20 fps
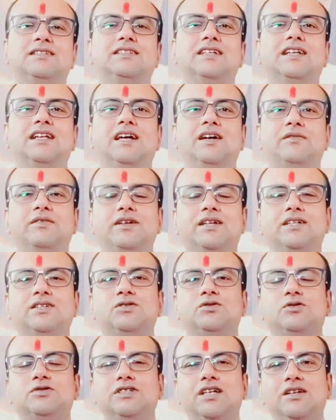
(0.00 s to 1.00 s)
যারা আমাকে
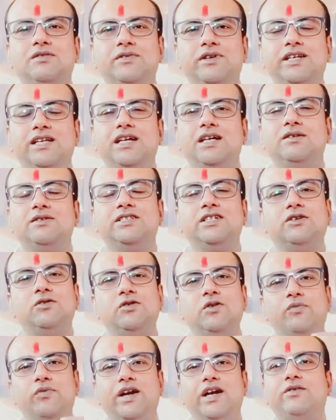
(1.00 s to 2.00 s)
সোশ্যাল মিডিয়ার যে
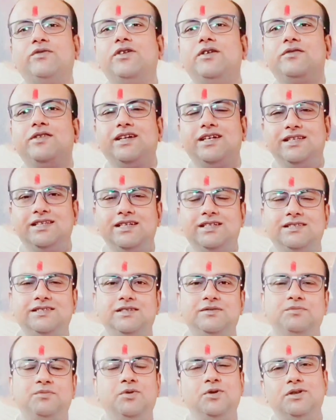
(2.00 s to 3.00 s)
কোনো প্ল্যাটফর্ম থেকে
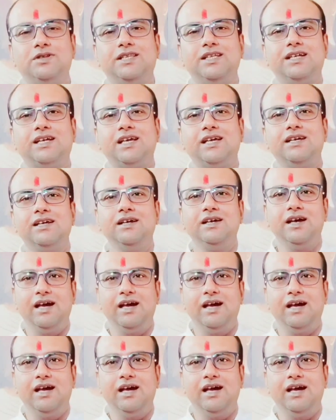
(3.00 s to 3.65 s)
দেখছেন প্রত্যেকে